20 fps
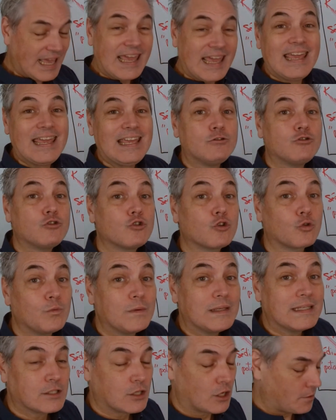et du
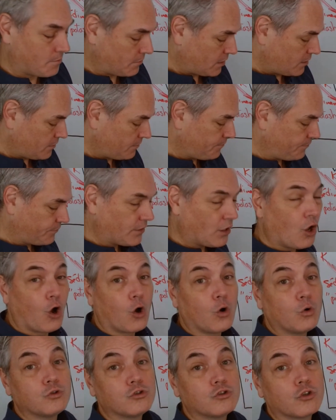ruissellement,
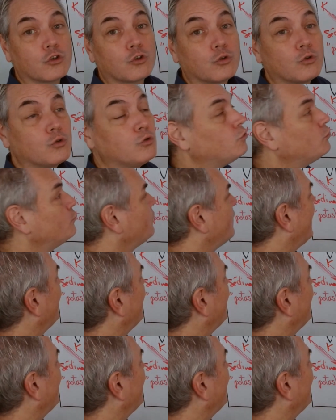on se retrouve